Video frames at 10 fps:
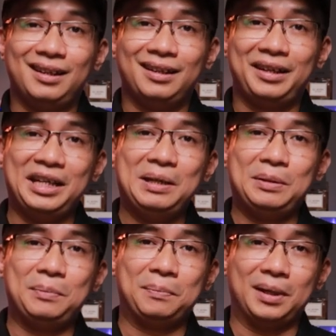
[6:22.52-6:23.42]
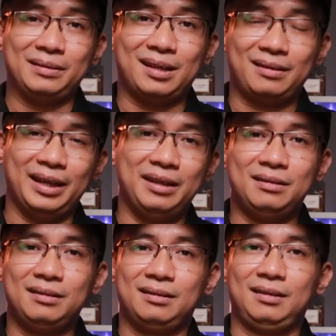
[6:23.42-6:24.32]
khi mà nhắc
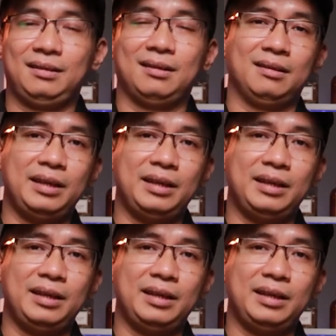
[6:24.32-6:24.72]
đến uh,